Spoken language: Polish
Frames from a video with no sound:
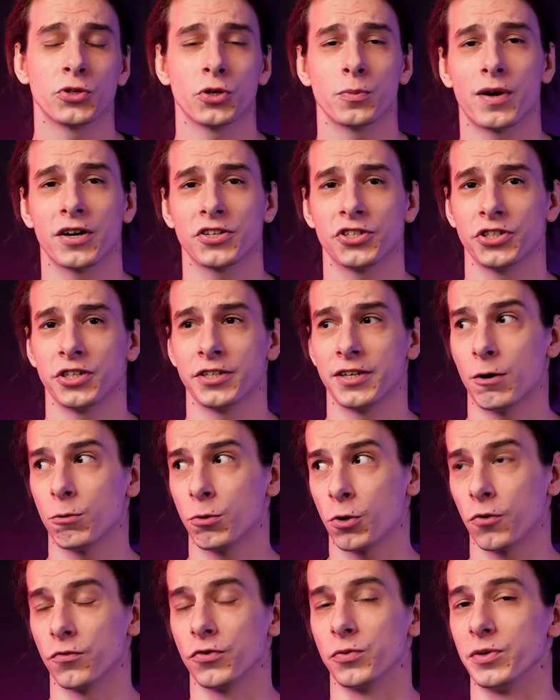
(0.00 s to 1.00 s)
jako czysto
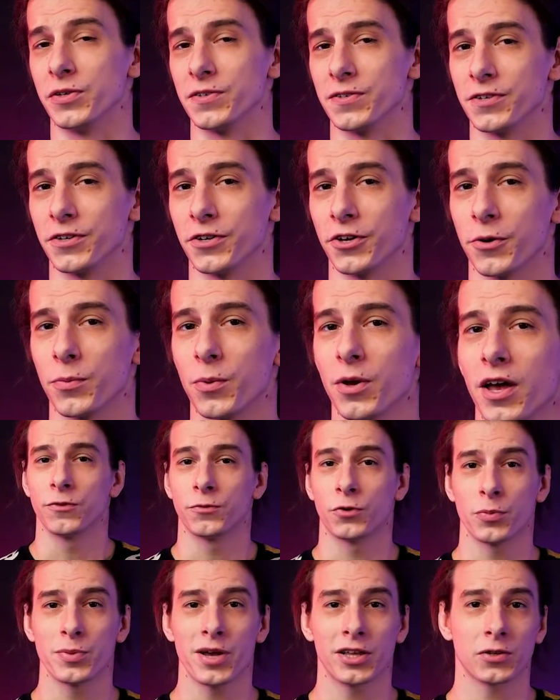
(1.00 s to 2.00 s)
arachnofob,
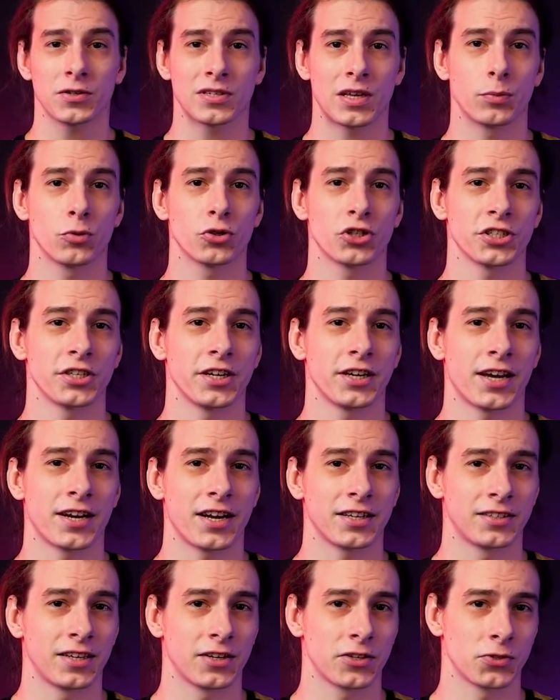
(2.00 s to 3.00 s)
jednak samego
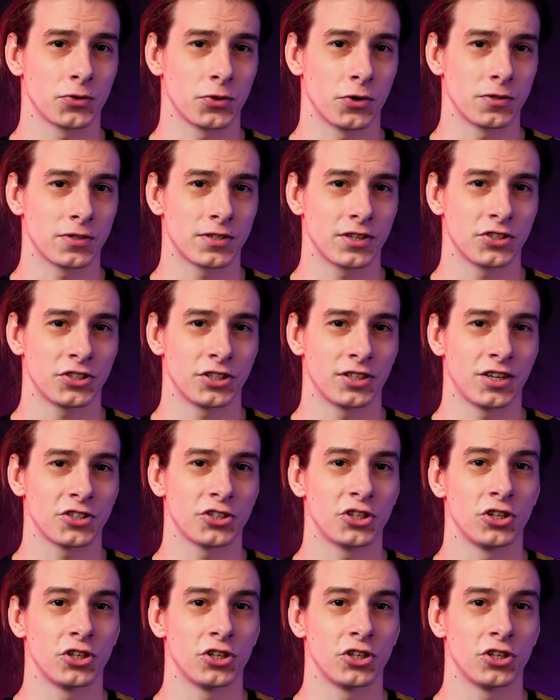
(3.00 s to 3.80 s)
strachu nie czuje